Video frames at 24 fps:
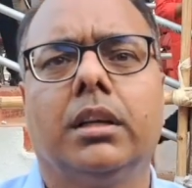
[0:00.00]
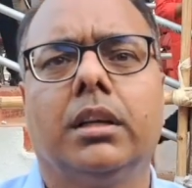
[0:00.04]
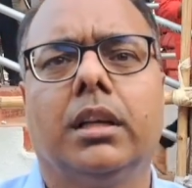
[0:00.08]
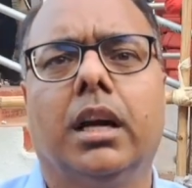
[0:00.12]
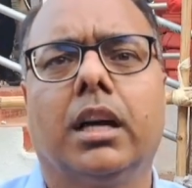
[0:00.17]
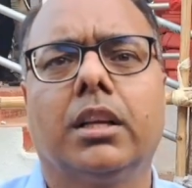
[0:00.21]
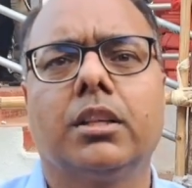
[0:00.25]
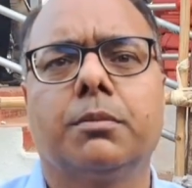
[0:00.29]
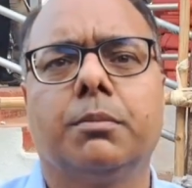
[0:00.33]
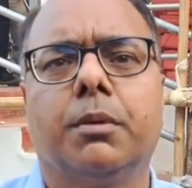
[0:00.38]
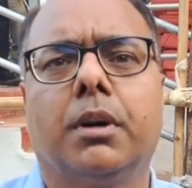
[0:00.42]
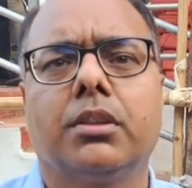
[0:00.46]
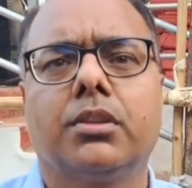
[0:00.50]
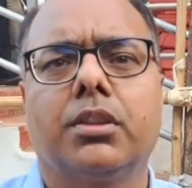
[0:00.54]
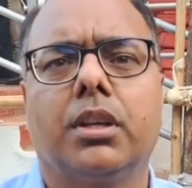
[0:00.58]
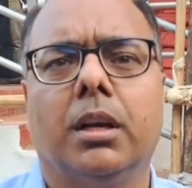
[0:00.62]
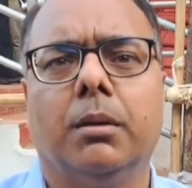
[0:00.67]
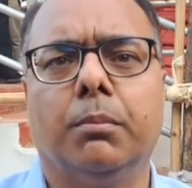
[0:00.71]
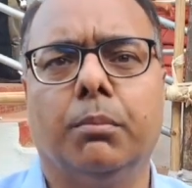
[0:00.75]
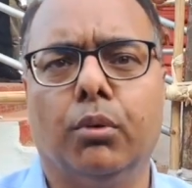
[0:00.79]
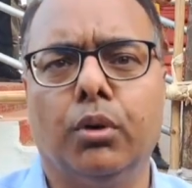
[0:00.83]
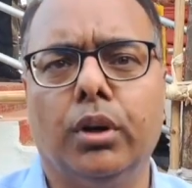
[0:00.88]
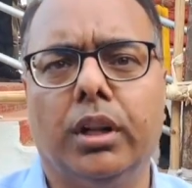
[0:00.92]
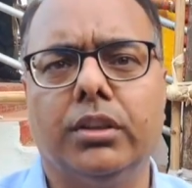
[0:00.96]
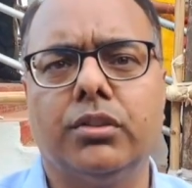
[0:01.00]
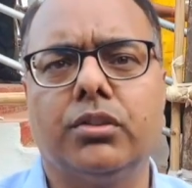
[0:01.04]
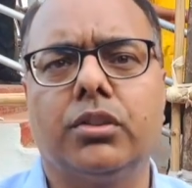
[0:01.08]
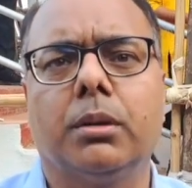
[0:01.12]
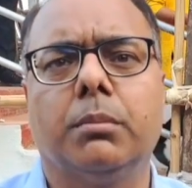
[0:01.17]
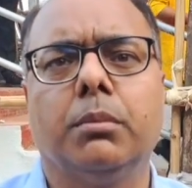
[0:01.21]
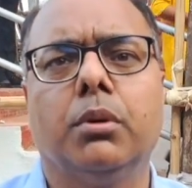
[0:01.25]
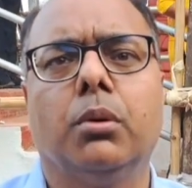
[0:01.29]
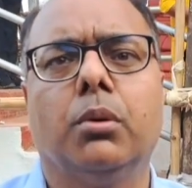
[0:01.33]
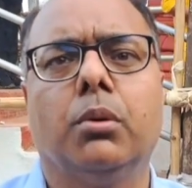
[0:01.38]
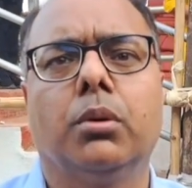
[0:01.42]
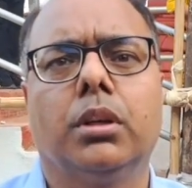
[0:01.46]
के आसपास एम्बुलेंस
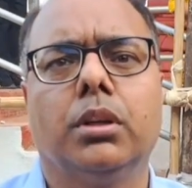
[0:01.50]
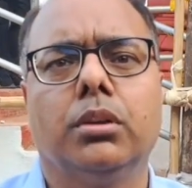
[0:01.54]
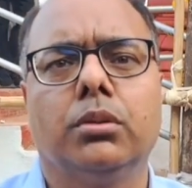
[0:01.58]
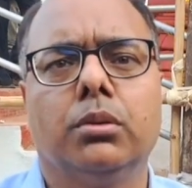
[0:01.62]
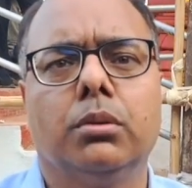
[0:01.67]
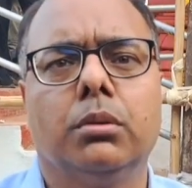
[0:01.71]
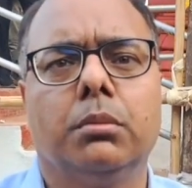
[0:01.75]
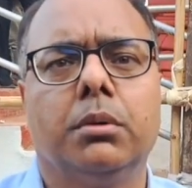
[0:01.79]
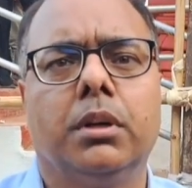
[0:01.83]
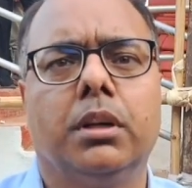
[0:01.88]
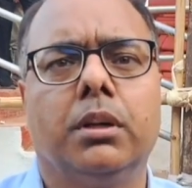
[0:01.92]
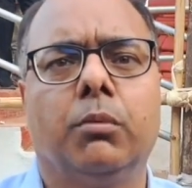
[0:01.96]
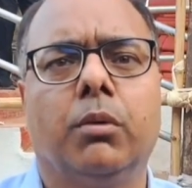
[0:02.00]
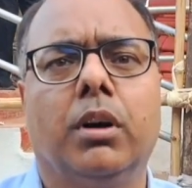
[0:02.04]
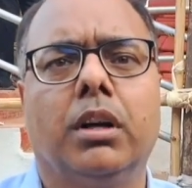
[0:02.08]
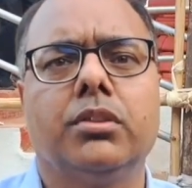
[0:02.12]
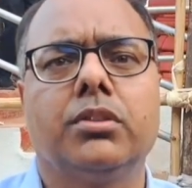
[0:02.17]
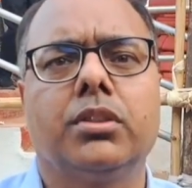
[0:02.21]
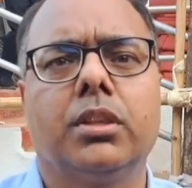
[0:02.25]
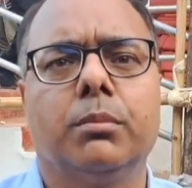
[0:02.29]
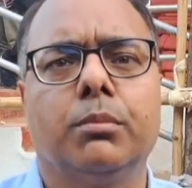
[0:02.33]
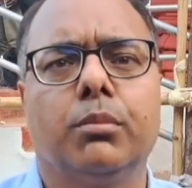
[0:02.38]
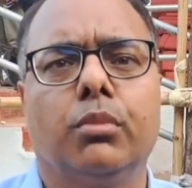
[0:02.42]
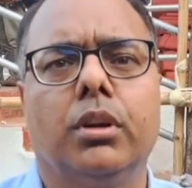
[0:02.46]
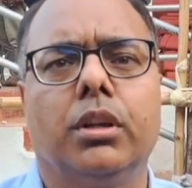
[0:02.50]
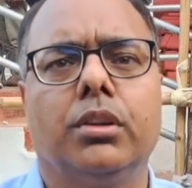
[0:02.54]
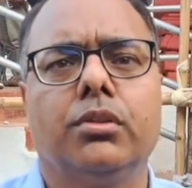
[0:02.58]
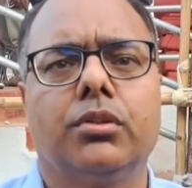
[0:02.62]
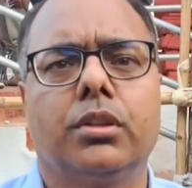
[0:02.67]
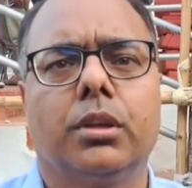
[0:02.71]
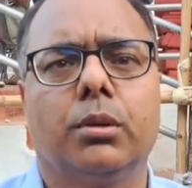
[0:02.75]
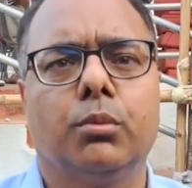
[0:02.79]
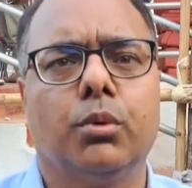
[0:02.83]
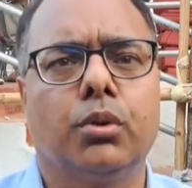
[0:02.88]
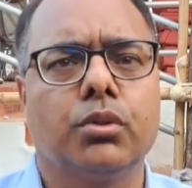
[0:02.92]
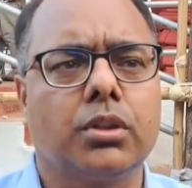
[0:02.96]
हम लोगों की जो एडवांस
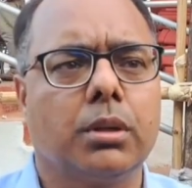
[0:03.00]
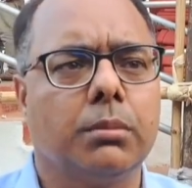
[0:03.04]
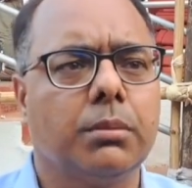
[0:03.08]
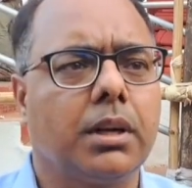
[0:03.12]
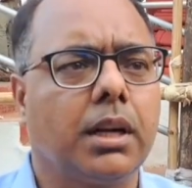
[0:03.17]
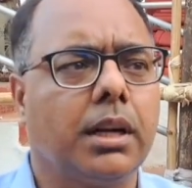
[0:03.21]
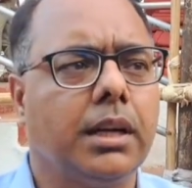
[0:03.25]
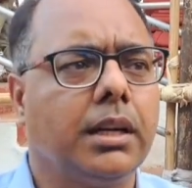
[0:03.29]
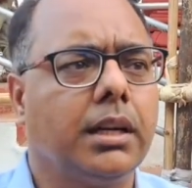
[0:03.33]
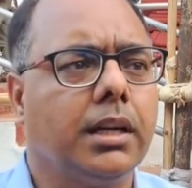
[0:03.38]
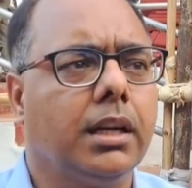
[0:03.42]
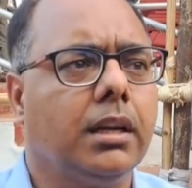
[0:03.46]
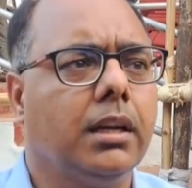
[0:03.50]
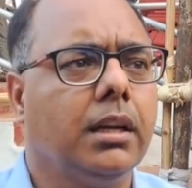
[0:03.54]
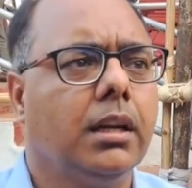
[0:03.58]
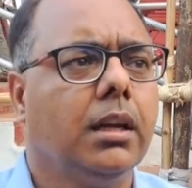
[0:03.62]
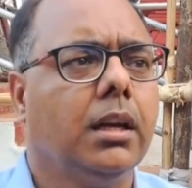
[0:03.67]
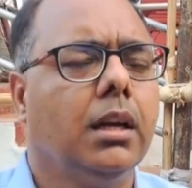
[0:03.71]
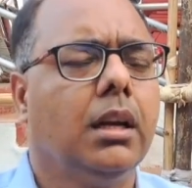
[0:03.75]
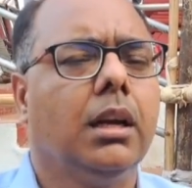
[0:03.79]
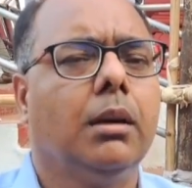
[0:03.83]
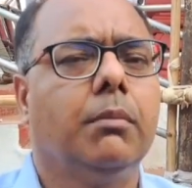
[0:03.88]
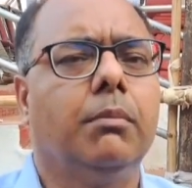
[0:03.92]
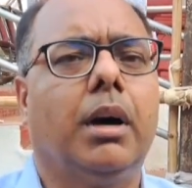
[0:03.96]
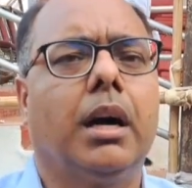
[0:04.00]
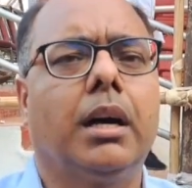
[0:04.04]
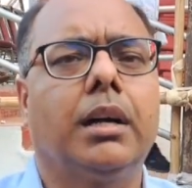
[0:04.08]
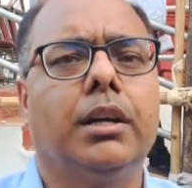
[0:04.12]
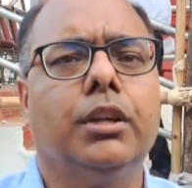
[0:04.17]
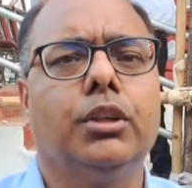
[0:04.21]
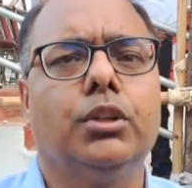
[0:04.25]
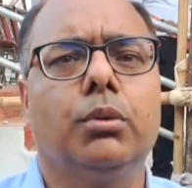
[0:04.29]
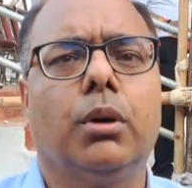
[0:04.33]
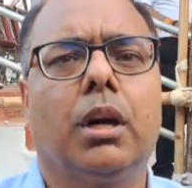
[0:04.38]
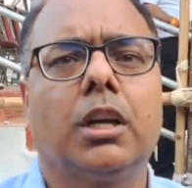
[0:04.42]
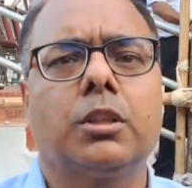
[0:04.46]
एम्बुलेंस है वो सब रहेंगी
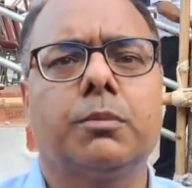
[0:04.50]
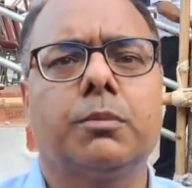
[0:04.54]
बाकी जो